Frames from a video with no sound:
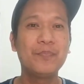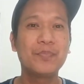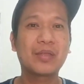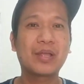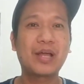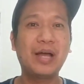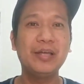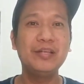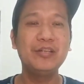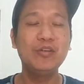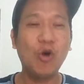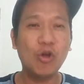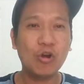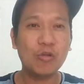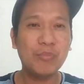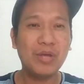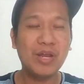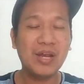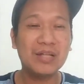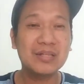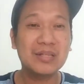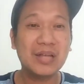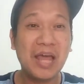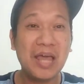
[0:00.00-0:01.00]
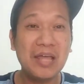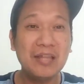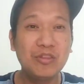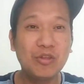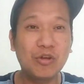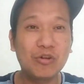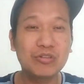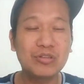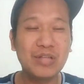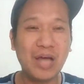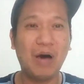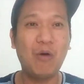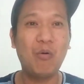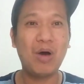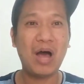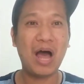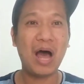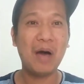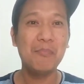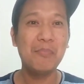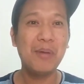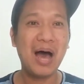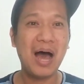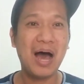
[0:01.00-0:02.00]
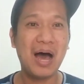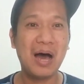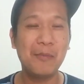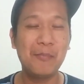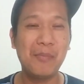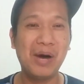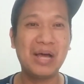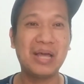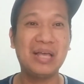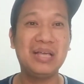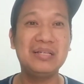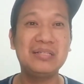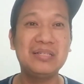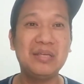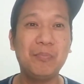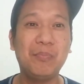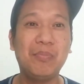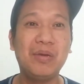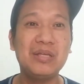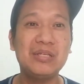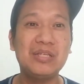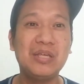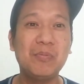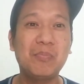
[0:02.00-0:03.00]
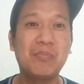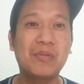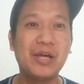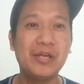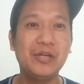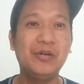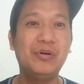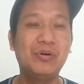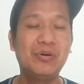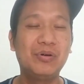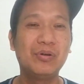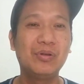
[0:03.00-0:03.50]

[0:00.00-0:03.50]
kay Yorme na traitor daw, aba, mag-isip-isip kayo.